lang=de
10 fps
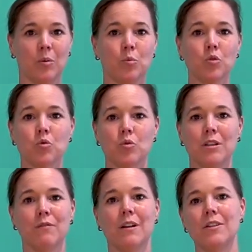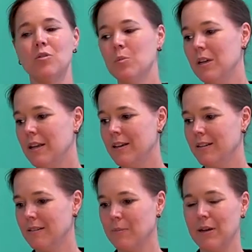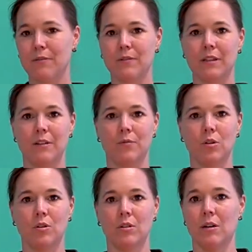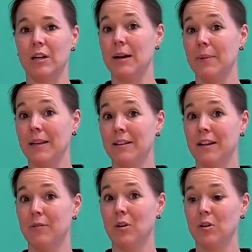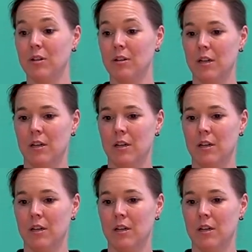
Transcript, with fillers: Musst du dir vielleicht überlegen am Anfang der Woche oder am Ende der Woche,